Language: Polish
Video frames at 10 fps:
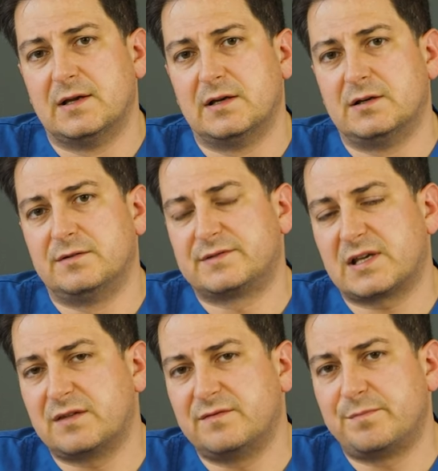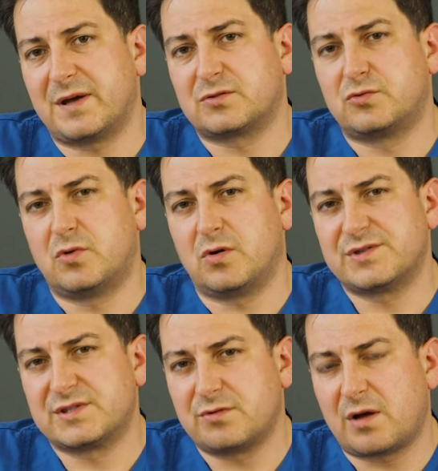E, w takim wypadku
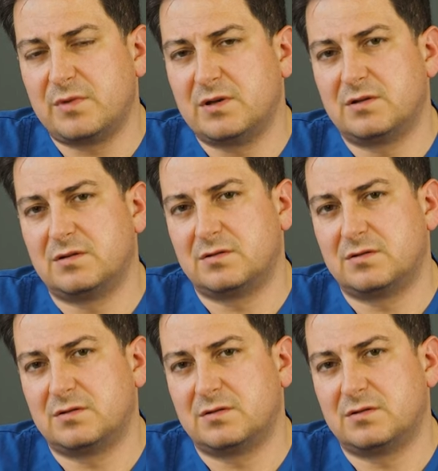odsyłamy